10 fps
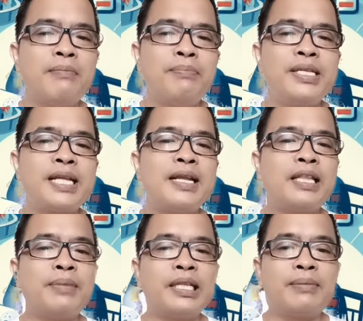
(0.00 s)
Misalnya
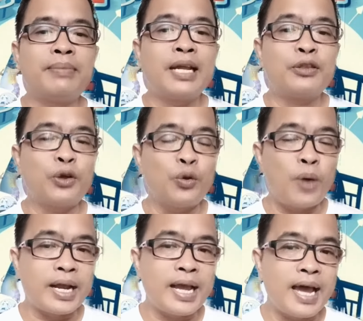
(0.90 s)
teman-teman atau
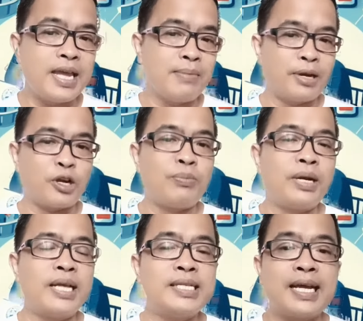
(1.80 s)
keluarga yang
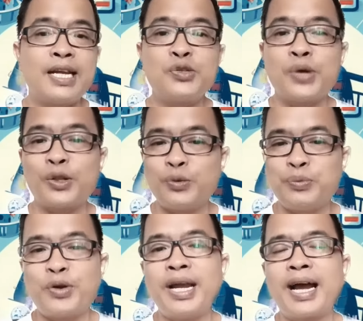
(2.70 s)
merekomendasikan suatu
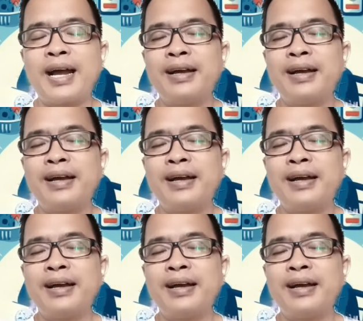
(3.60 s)
produk.